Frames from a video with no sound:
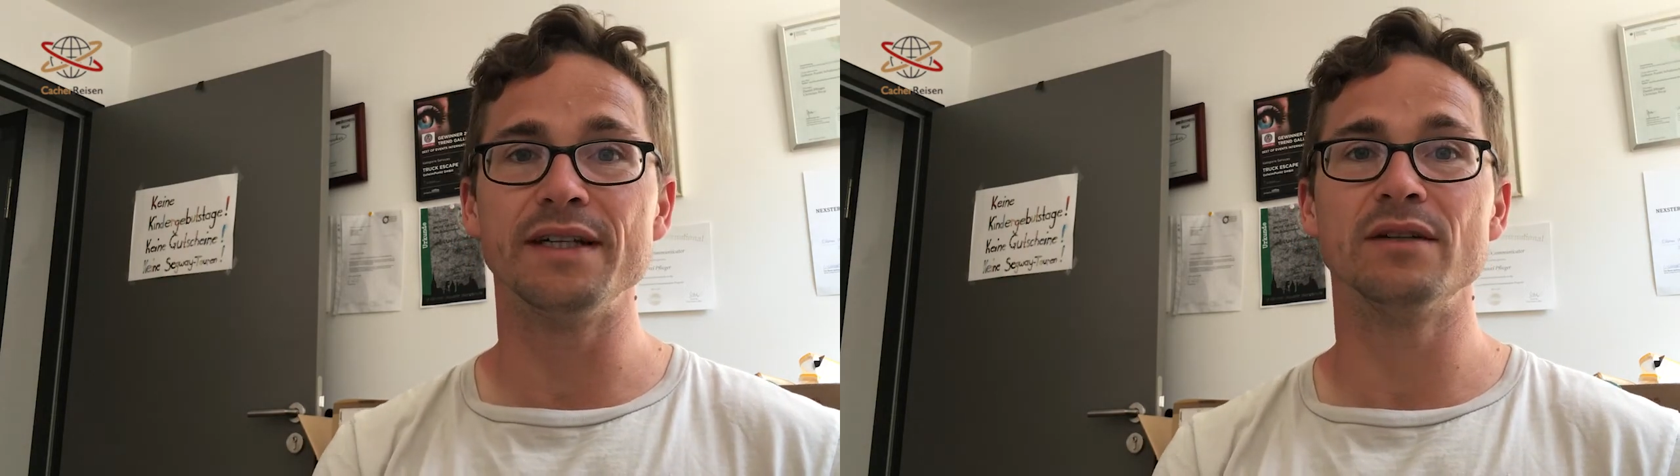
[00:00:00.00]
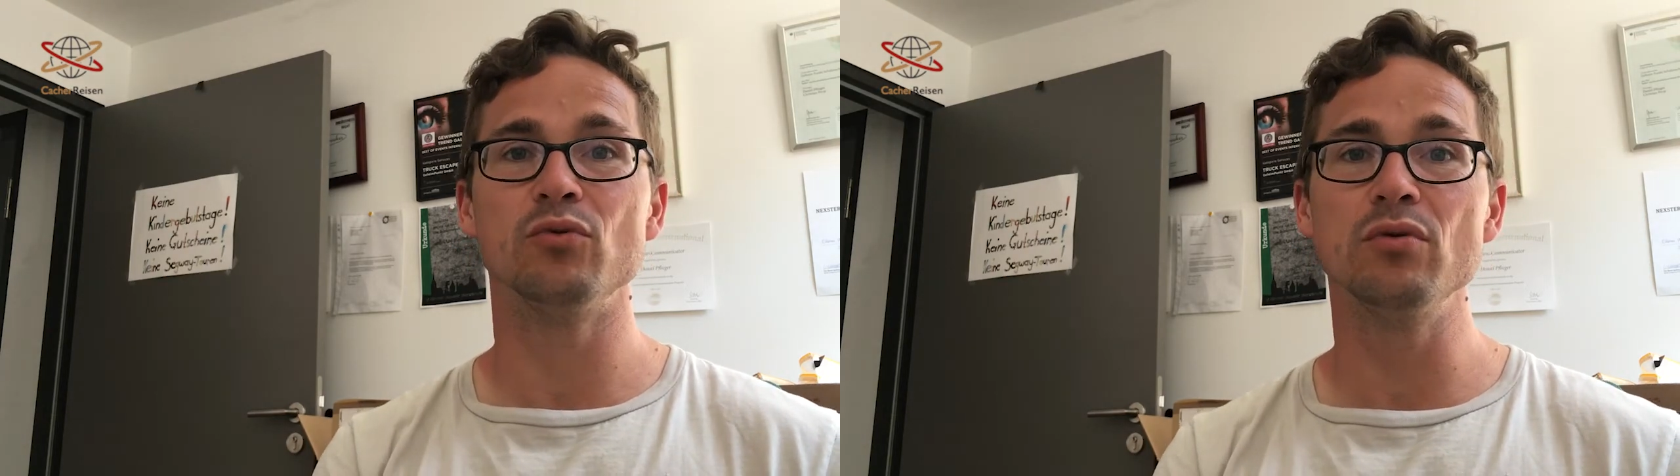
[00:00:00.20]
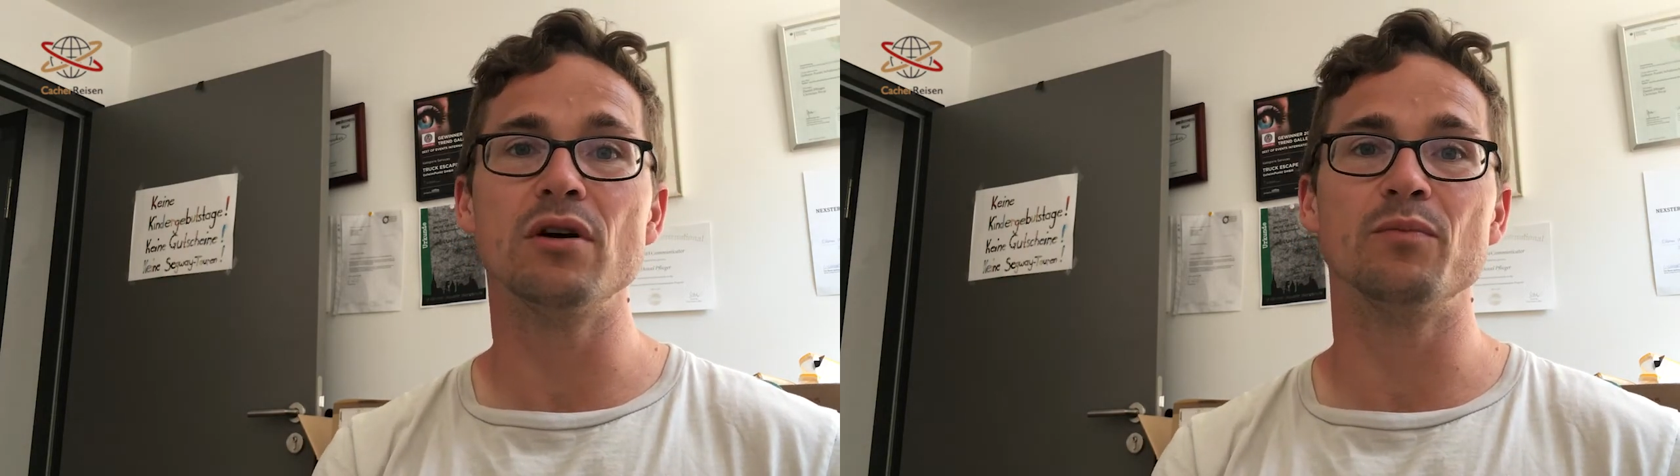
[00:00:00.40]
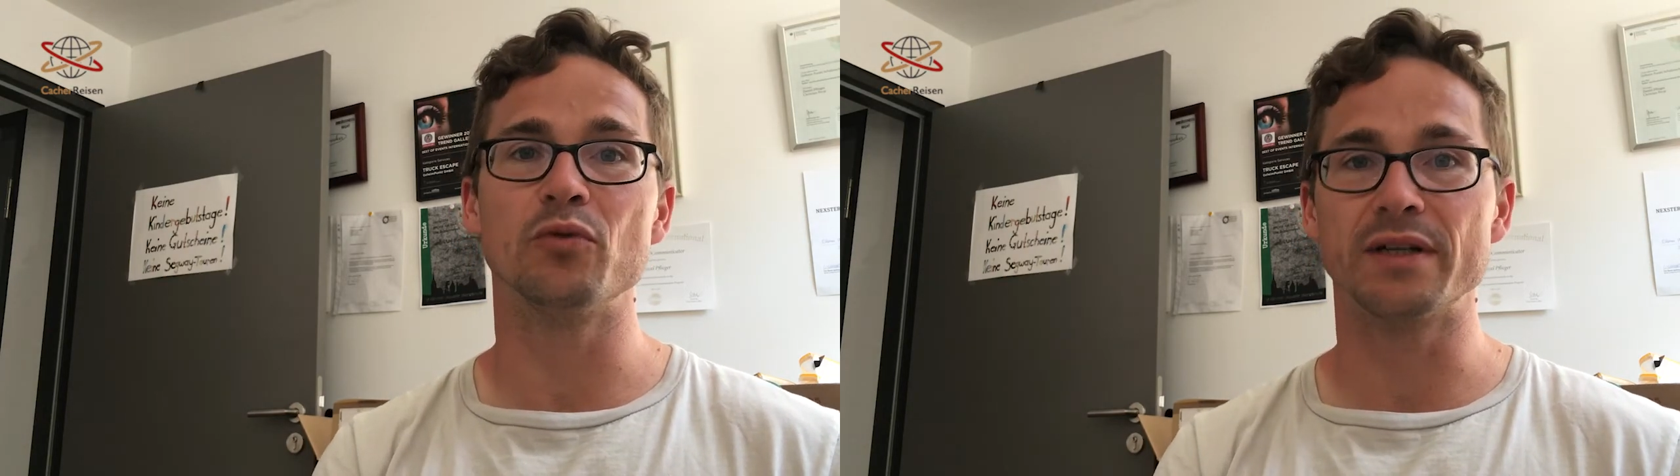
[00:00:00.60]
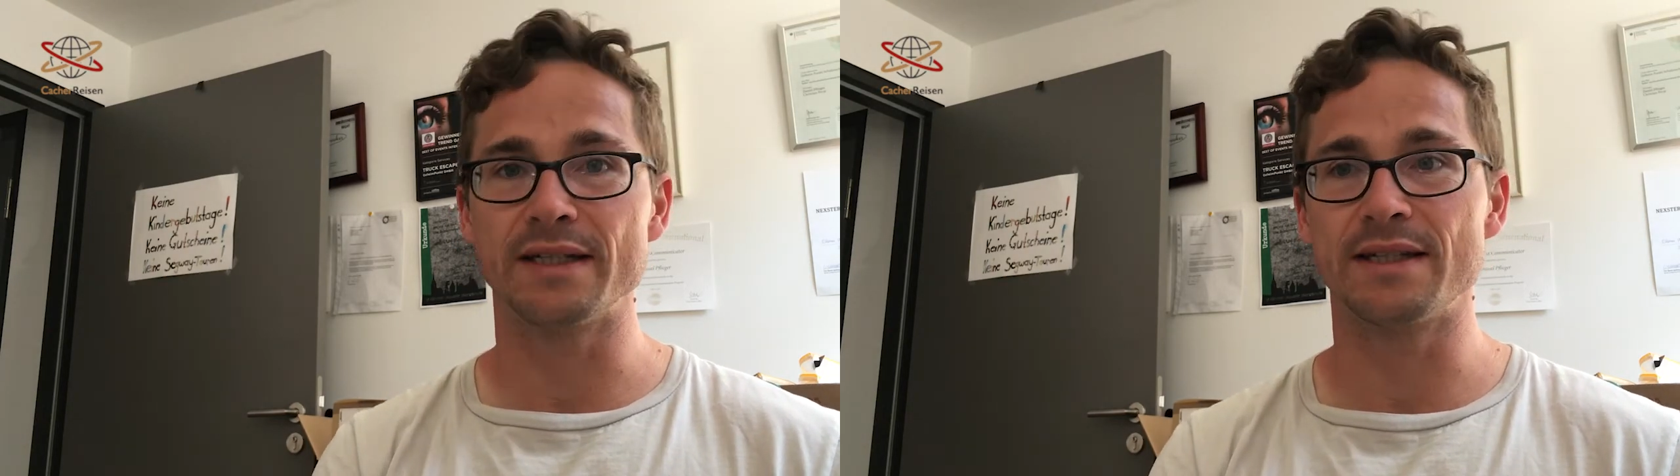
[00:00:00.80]
ihren Urlaub
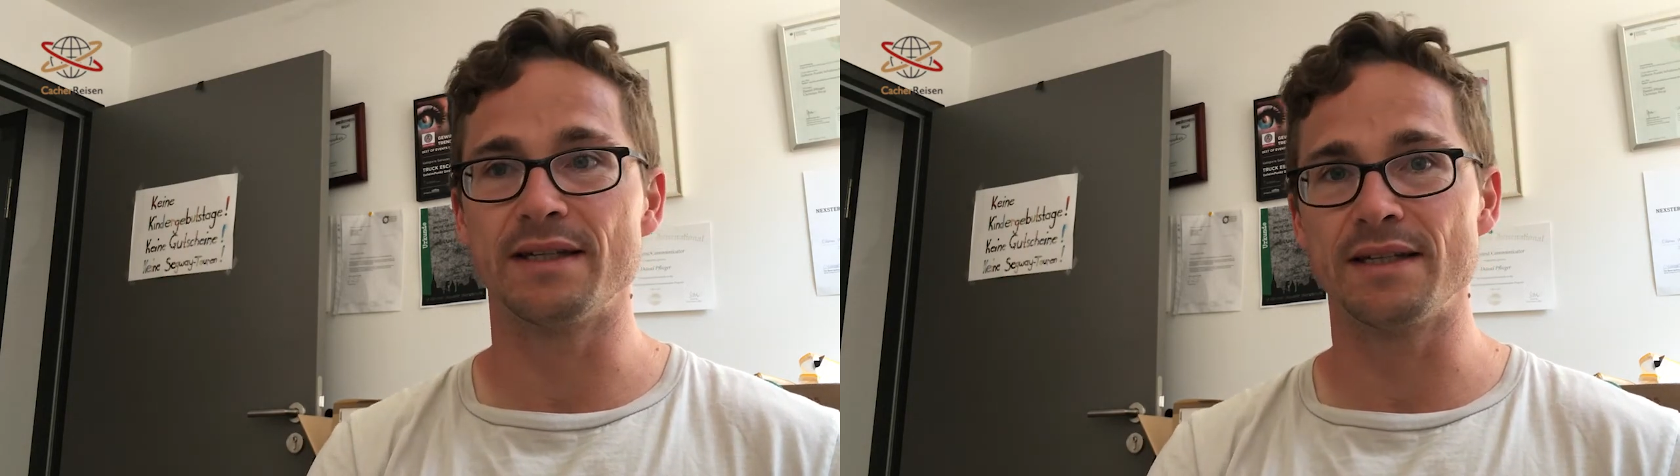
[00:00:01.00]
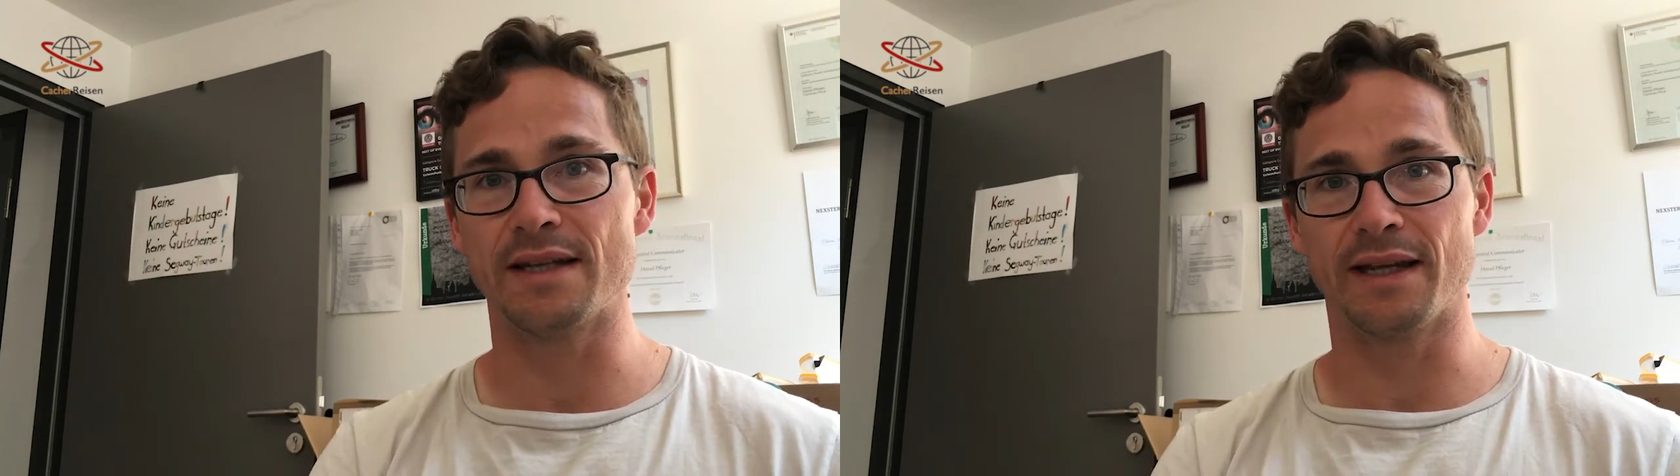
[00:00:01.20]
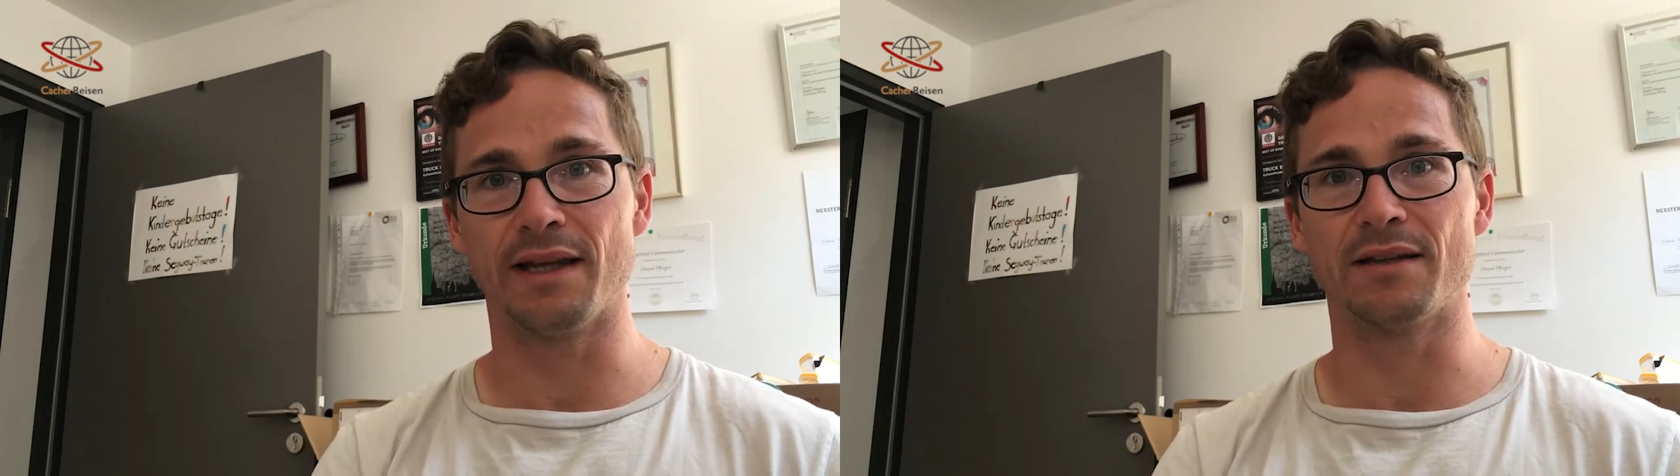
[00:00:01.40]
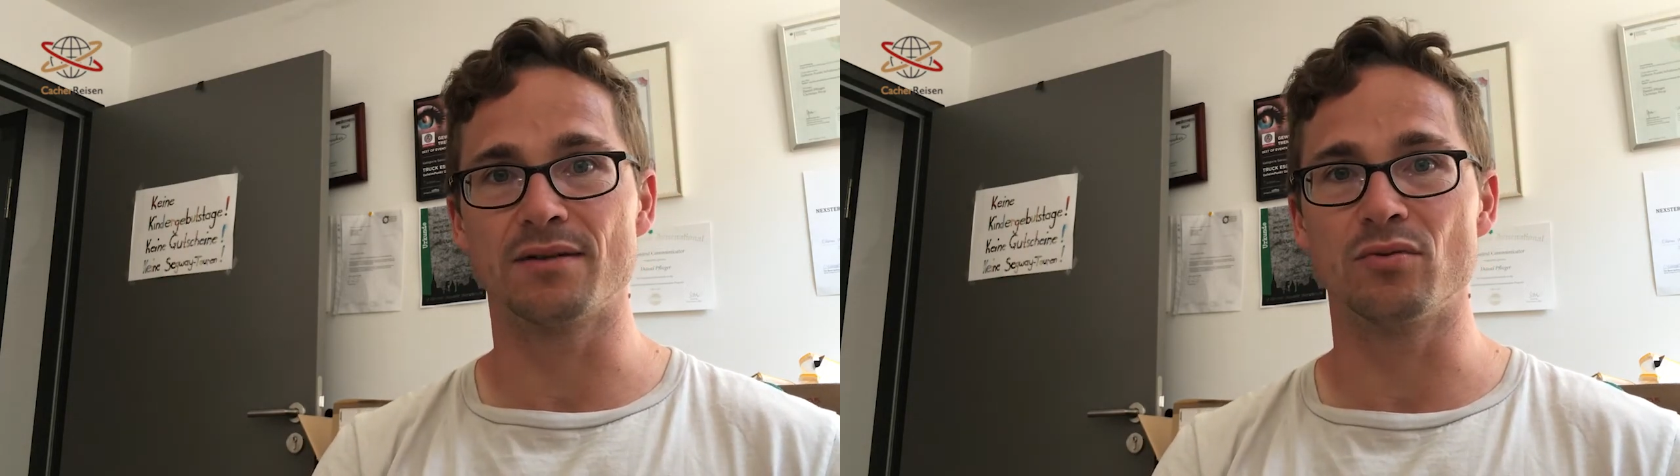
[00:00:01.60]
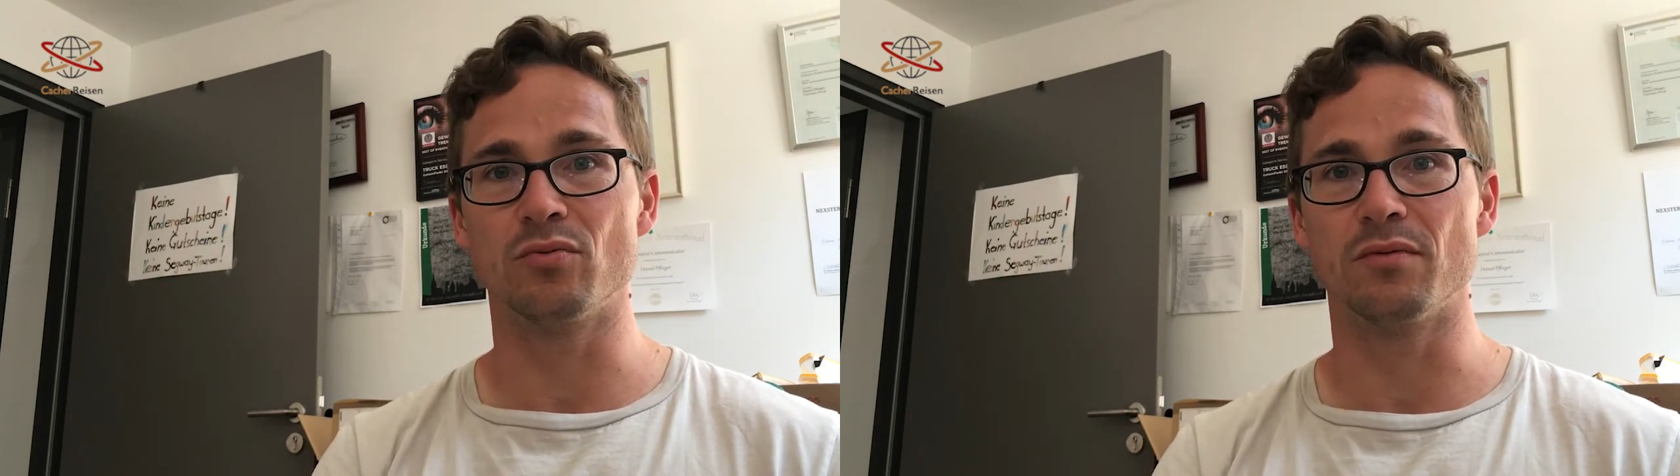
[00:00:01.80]
möglichst in dieser Gegend
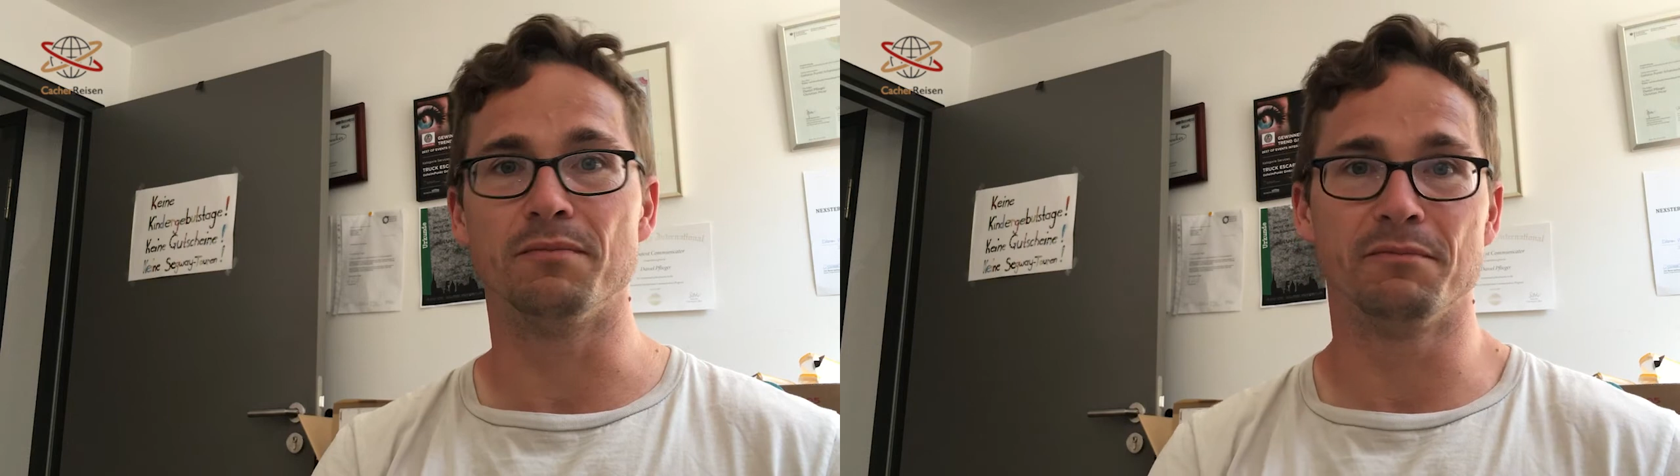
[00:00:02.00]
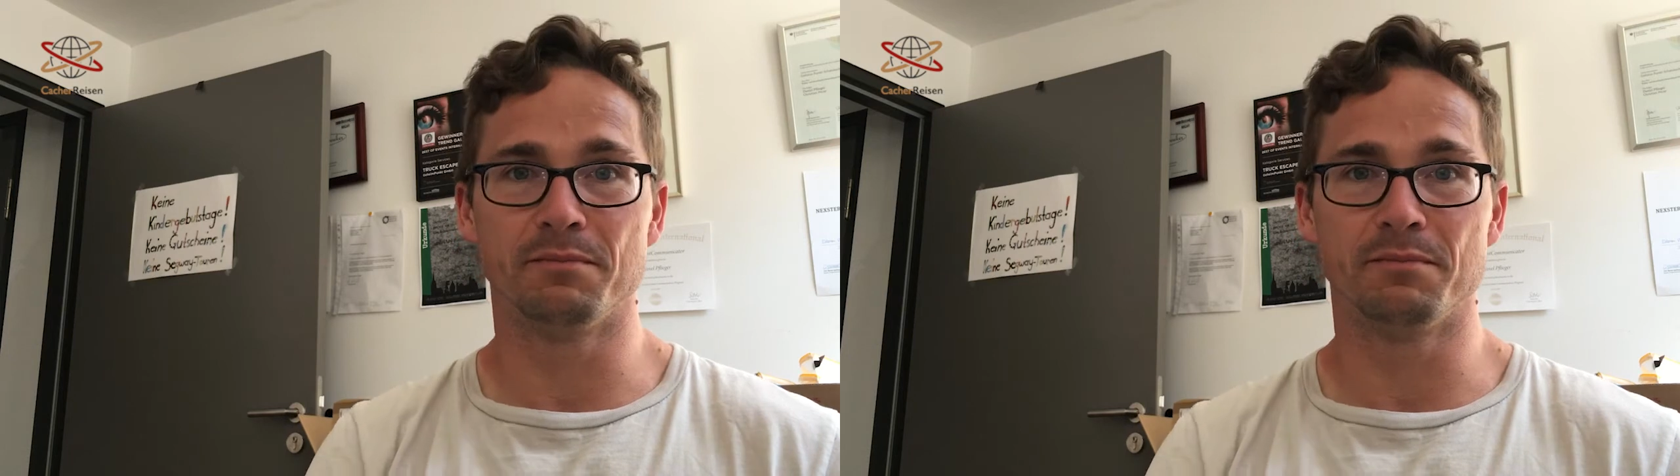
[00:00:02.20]
zu